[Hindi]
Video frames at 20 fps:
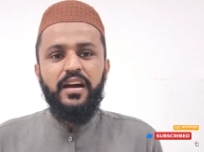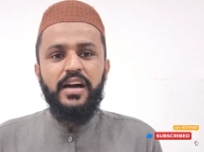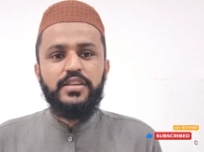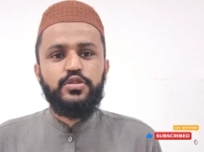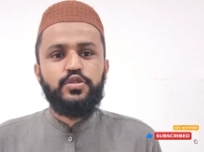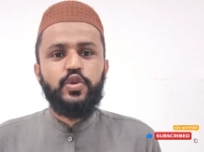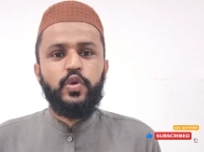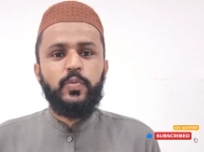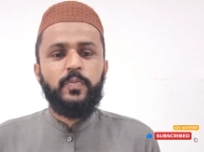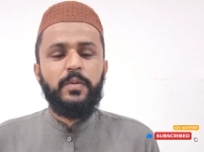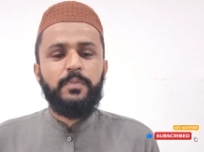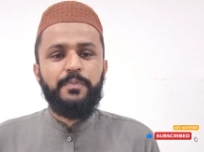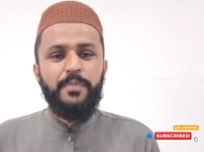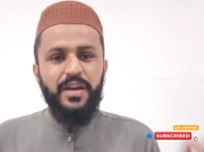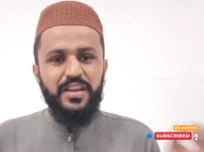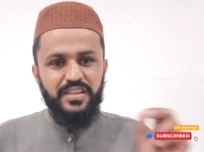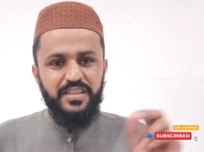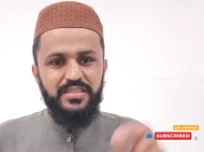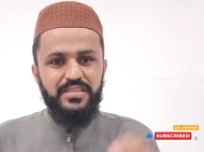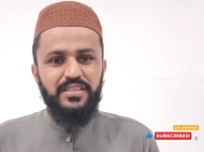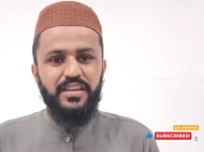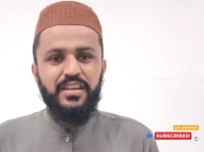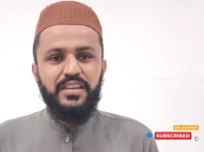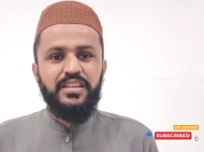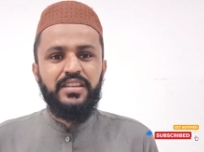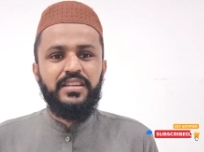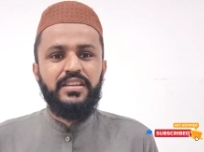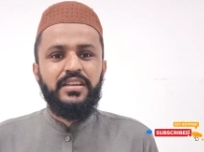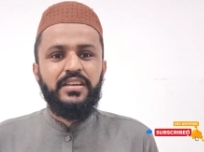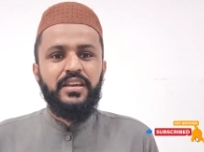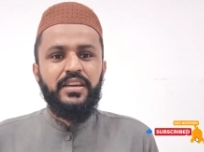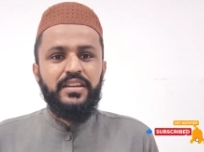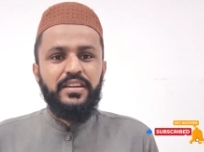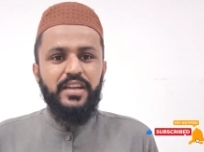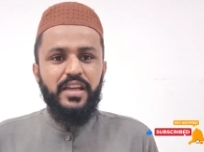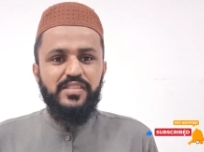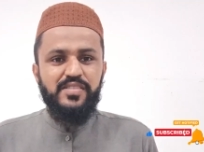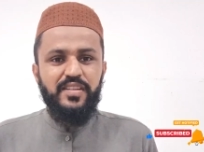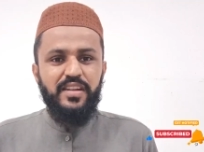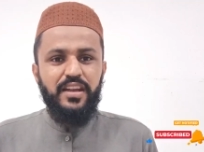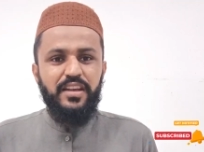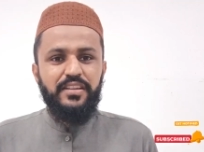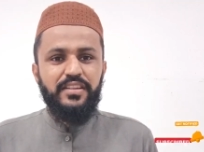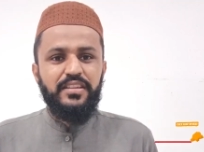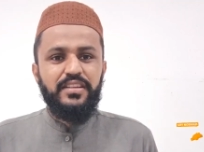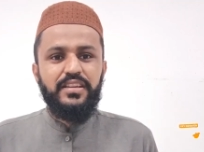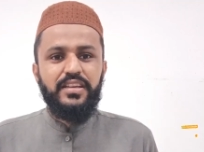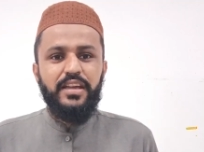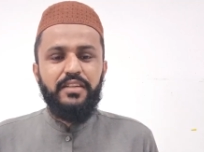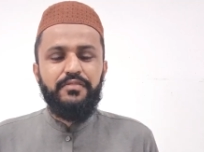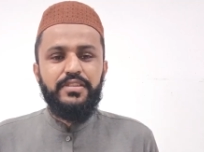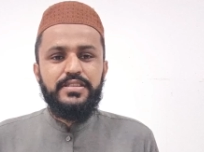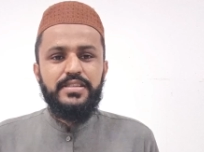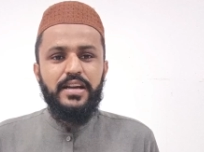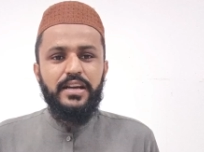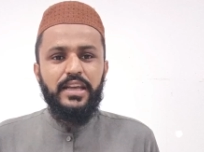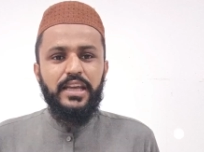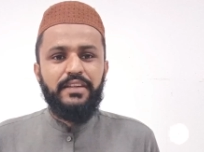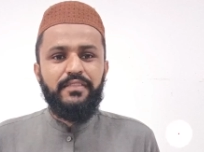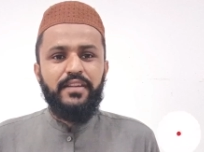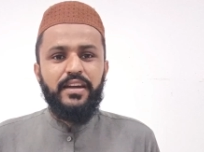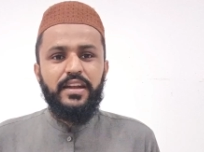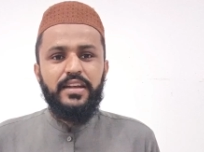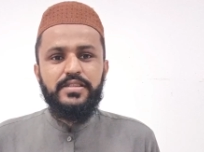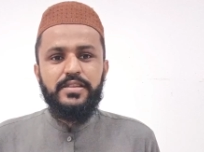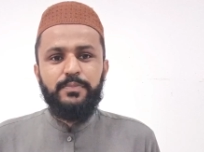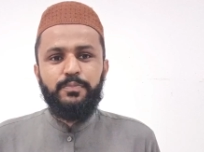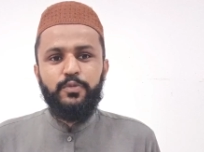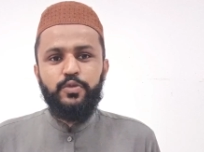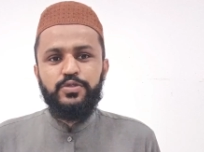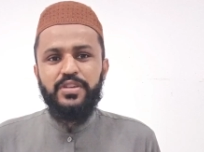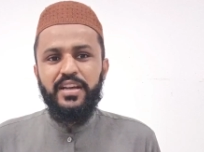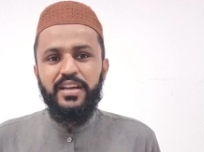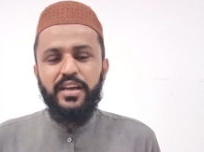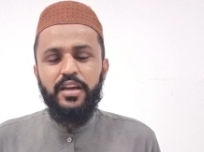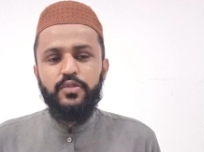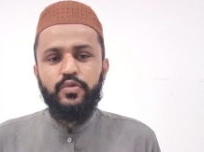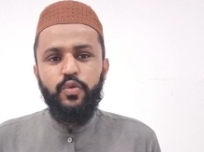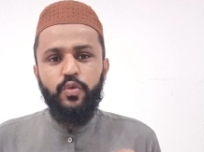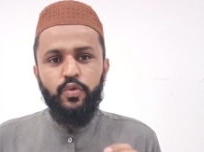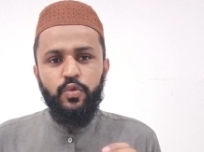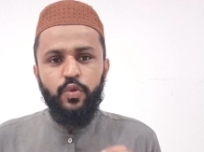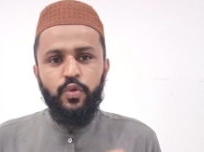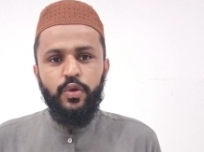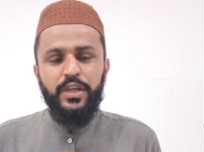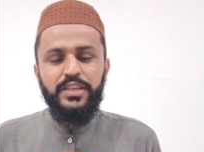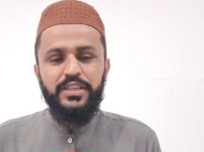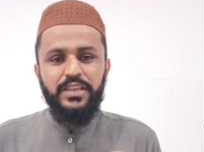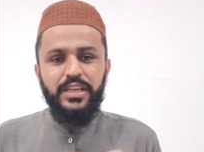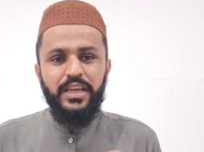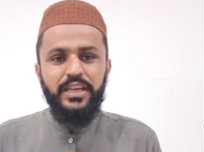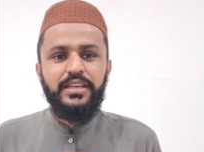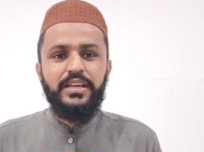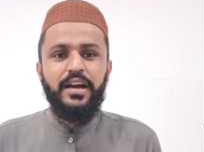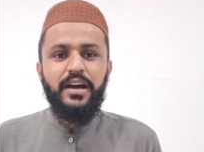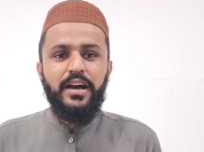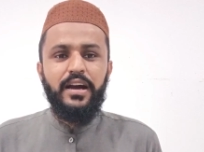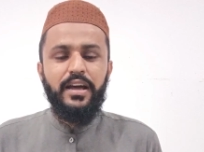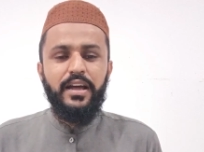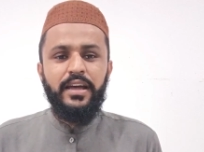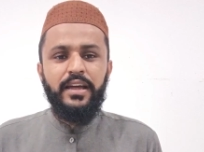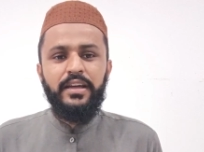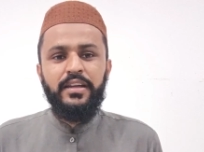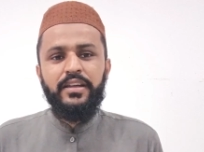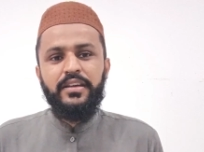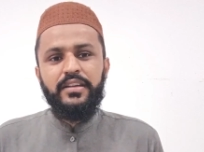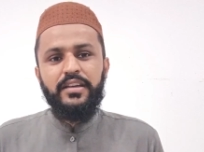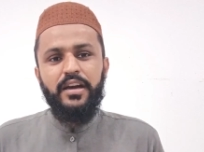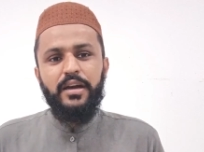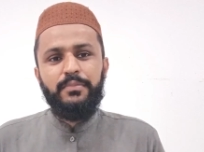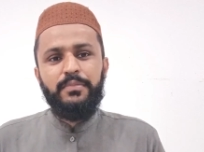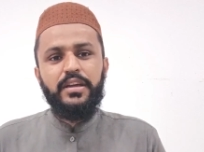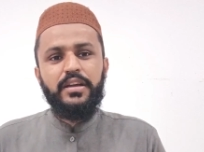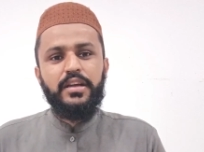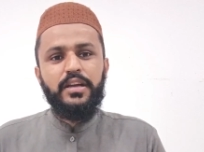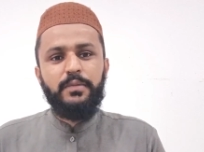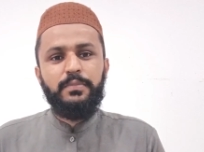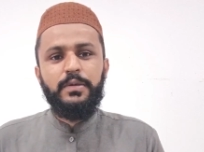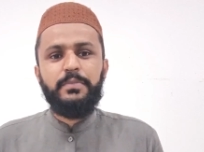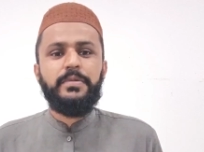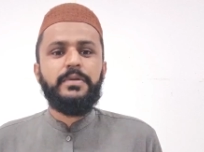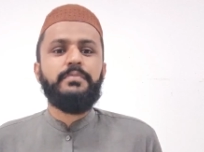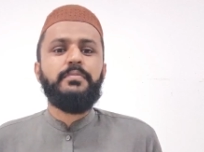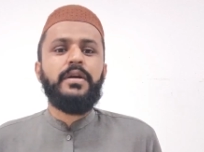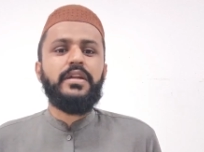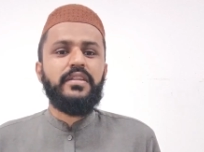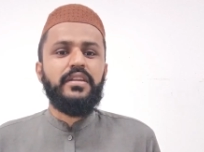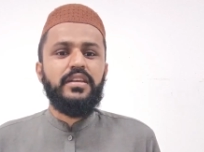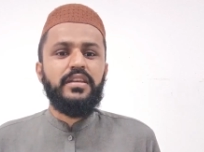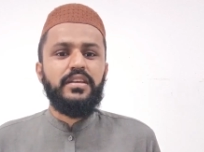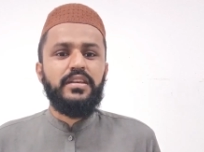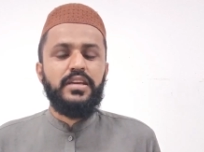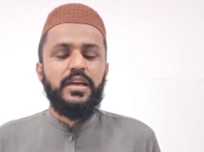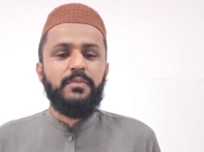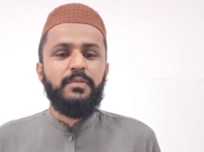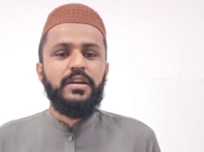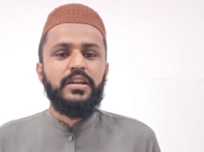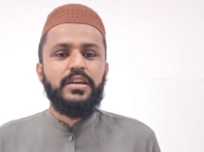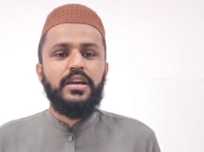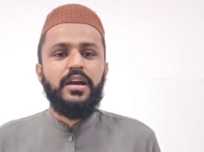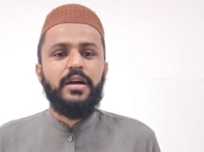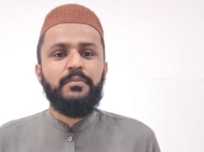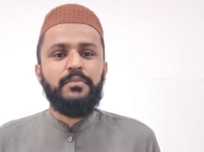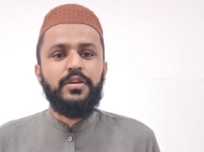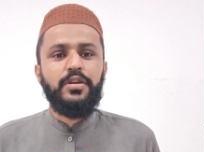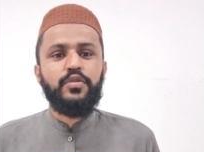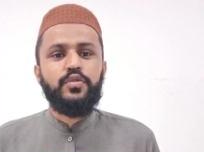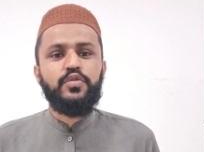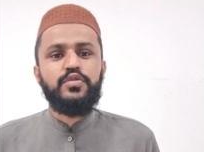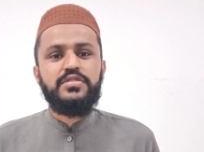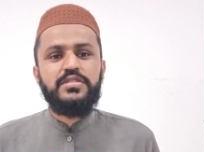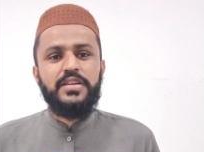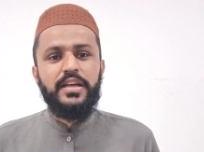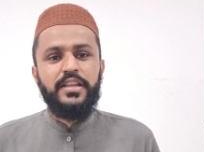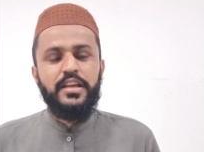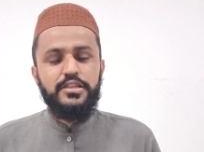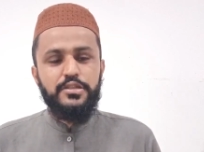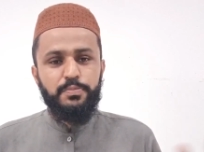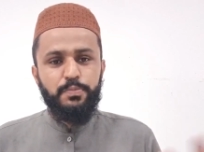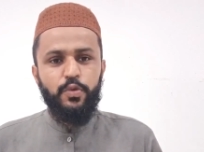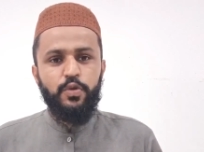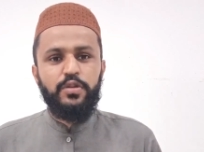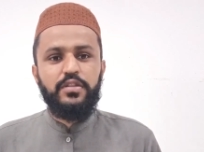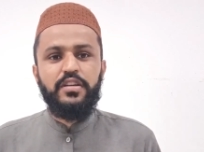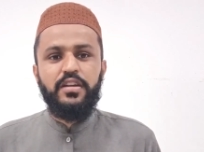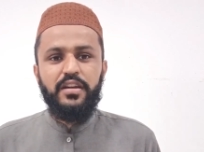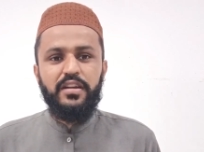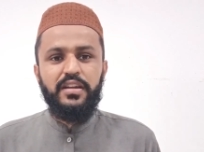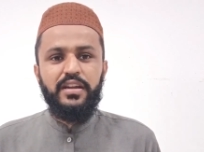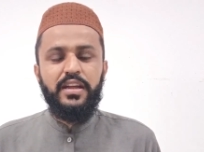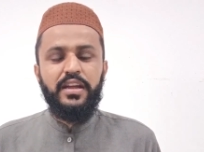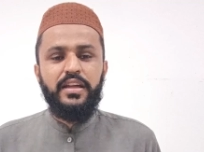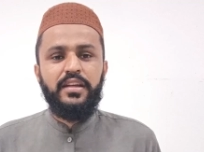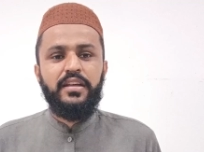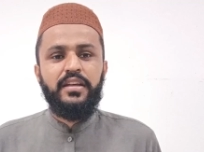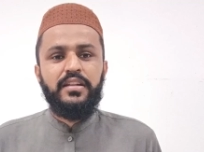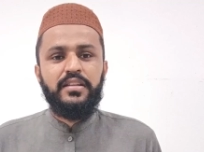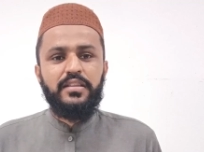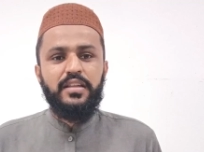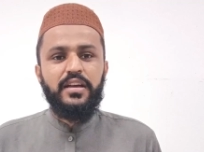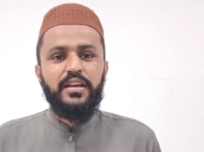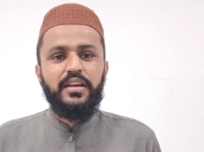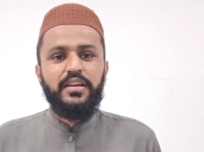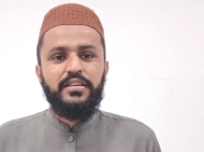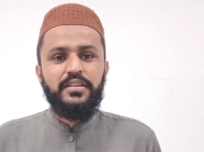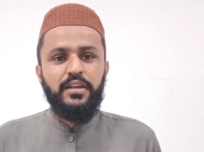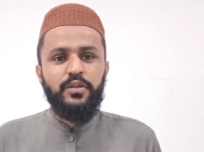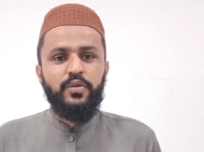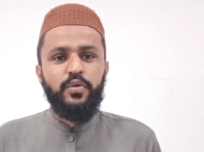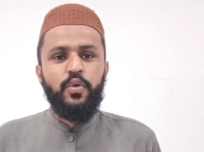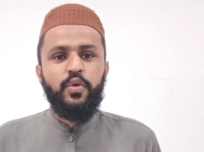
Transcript: आज तौर पर पाकिस्तानी नेशनैलिटी के वीजा के हवाला से पूछा गया तो उन्होंने यही कहा है कि हमने कभी भी बंद नहीं किया बल्कि हम इनको ज्यादा सपोर्ट कर रहे हैं ताकि ये